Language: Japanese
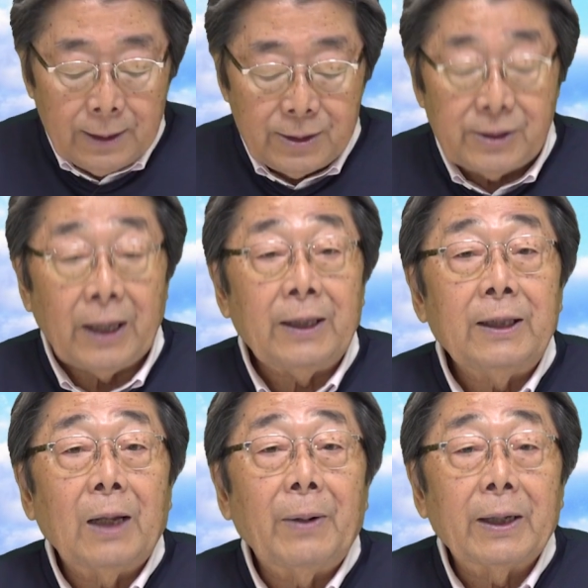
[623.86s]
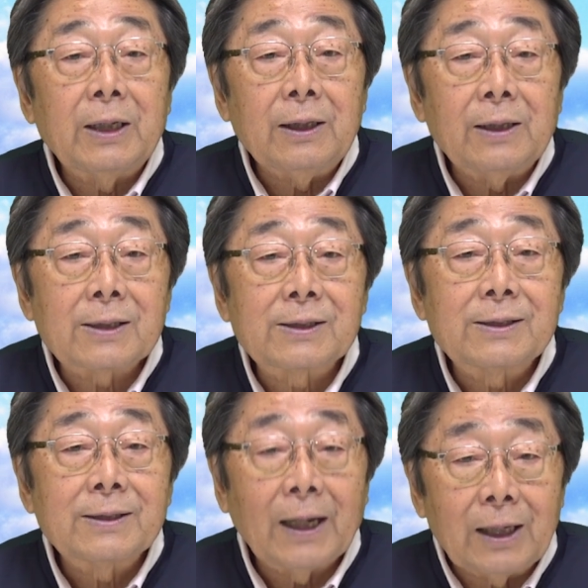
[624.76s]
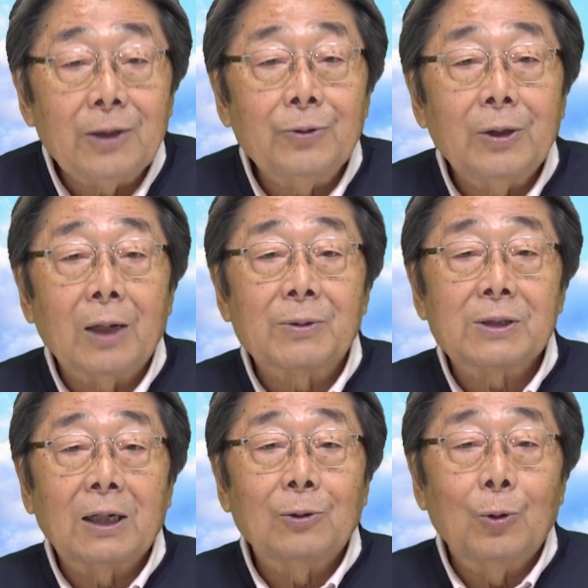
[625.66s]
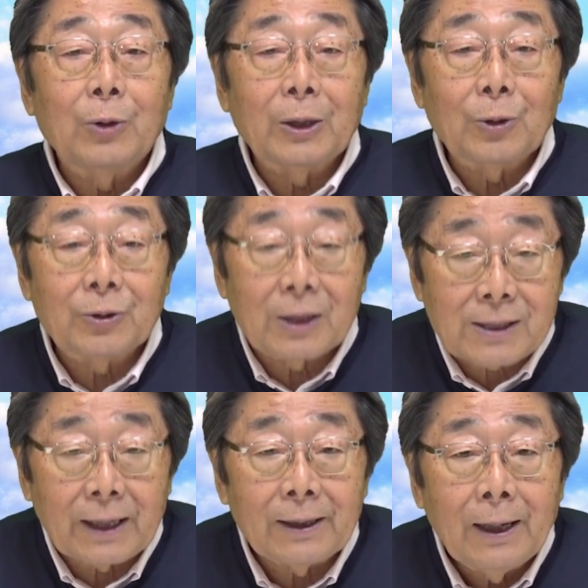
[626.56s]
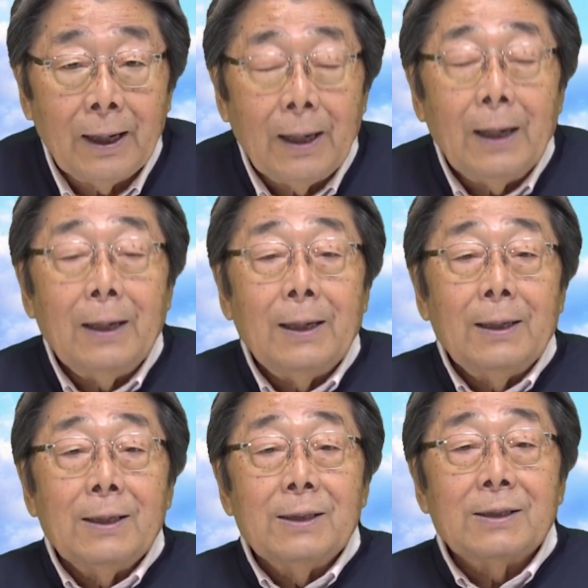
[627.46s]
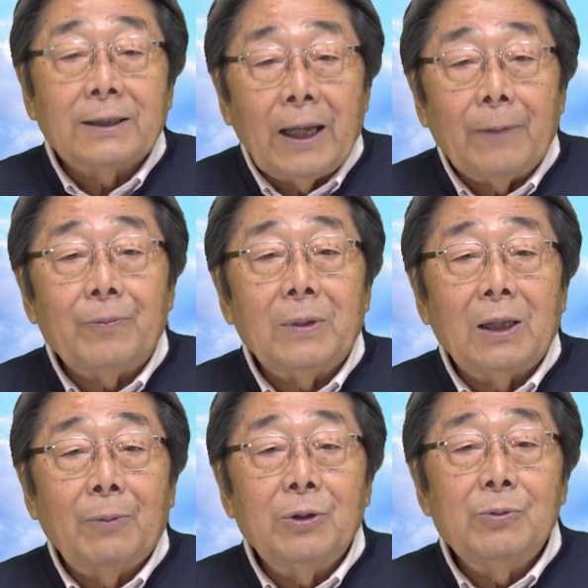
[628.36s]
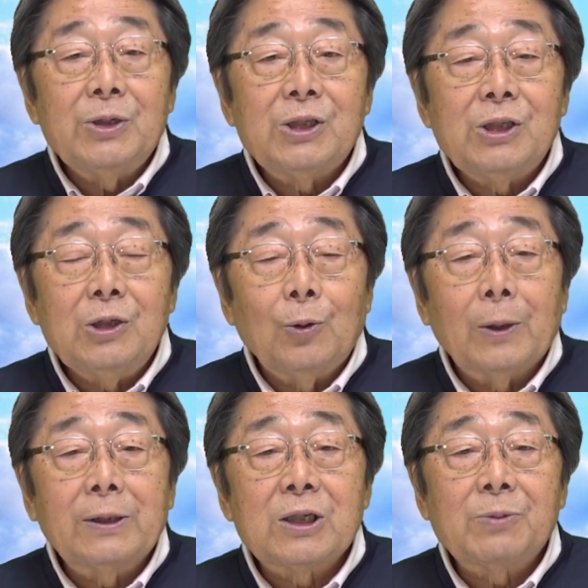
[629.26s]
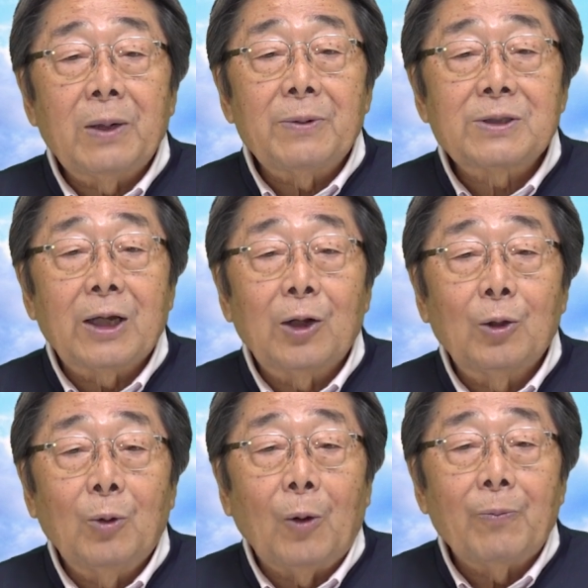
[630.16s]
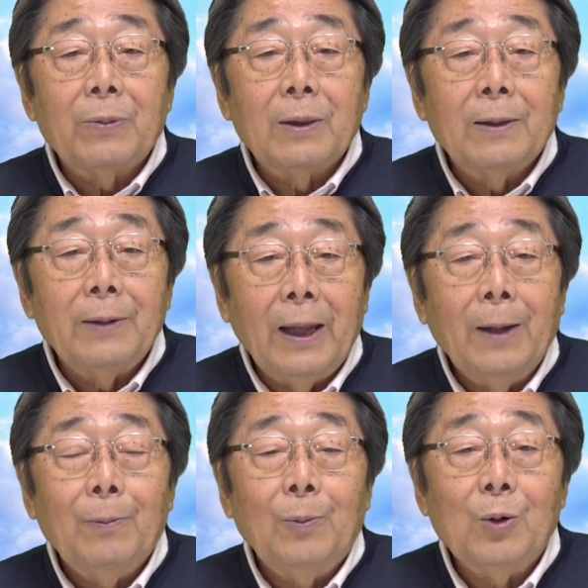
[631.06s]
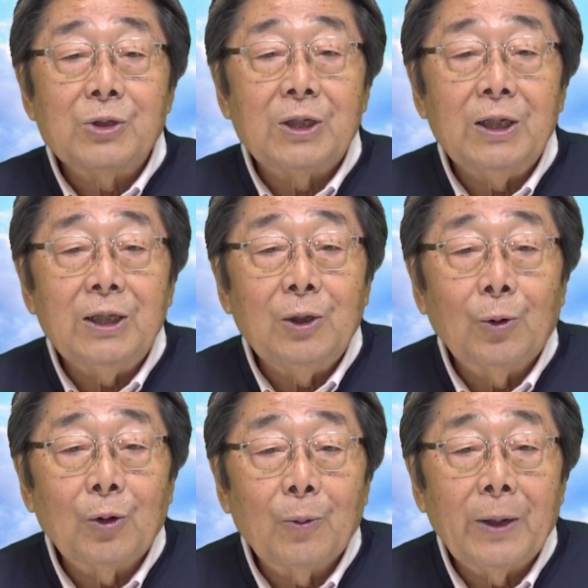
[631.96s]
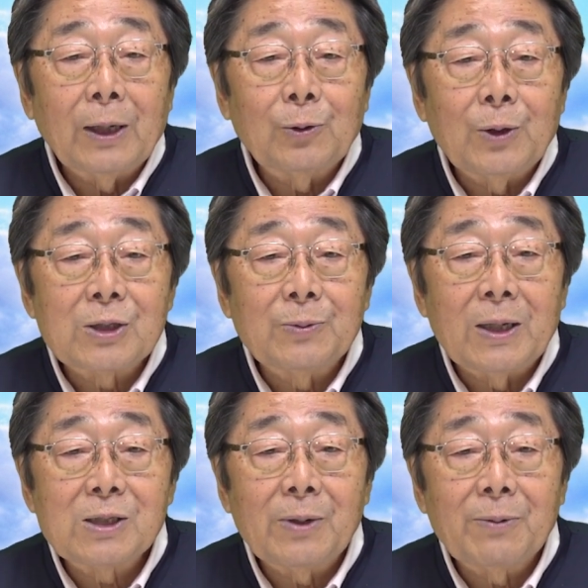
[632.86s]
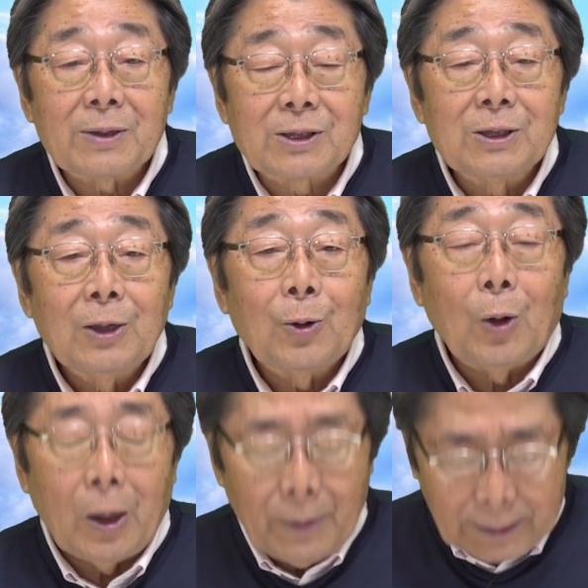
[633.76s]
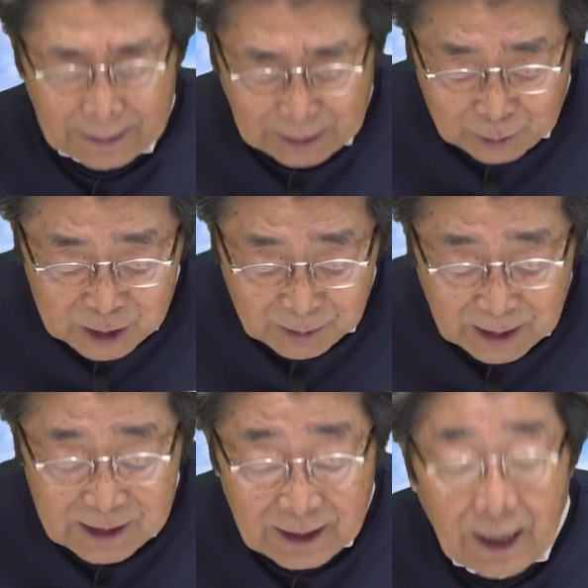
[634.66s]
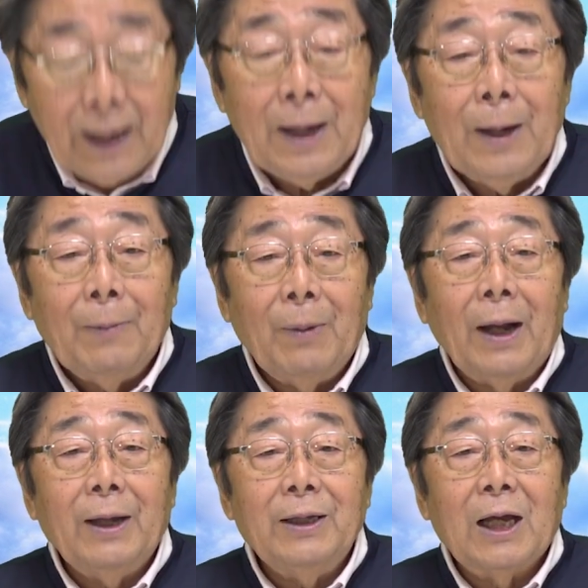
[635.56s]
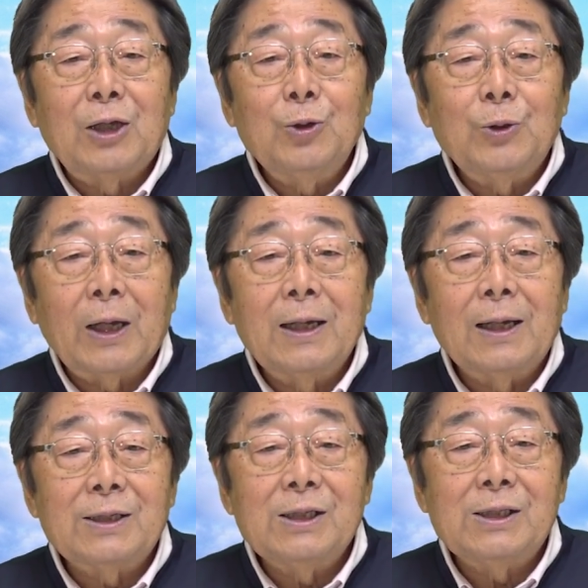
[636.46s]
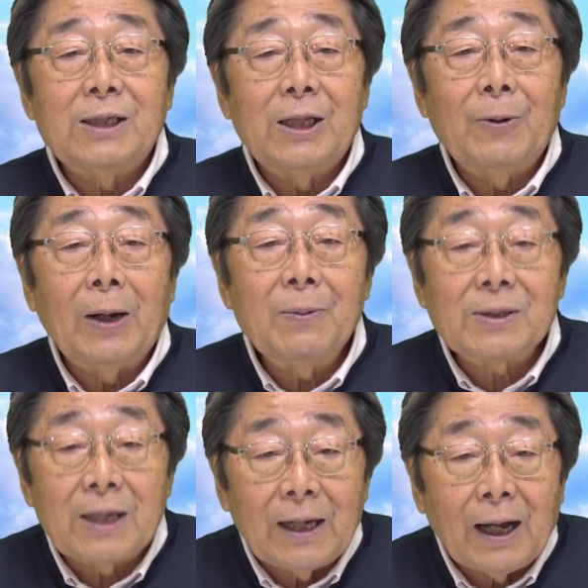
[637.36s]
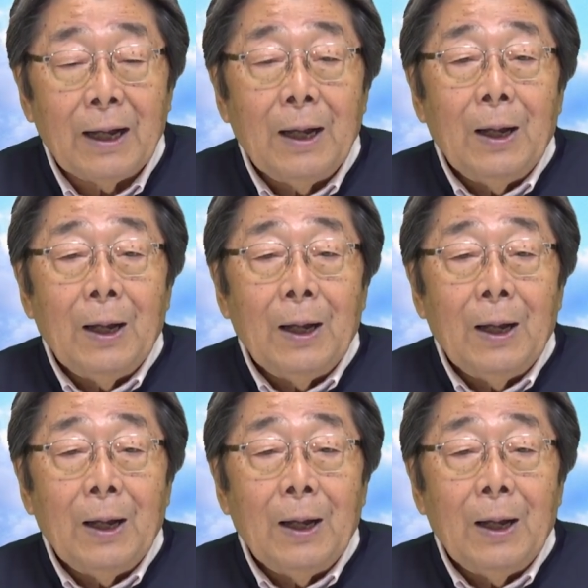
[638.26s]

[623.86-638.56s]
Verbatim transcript: 善玉菌です。はい、ウィリアムさんお受け取りください。さて、WBC 終わってしまいましたけれども、ね、もうじき日本のペナントレースも始まります。これまた楽しみですね。まあ、野球だけが人生ではありませんが、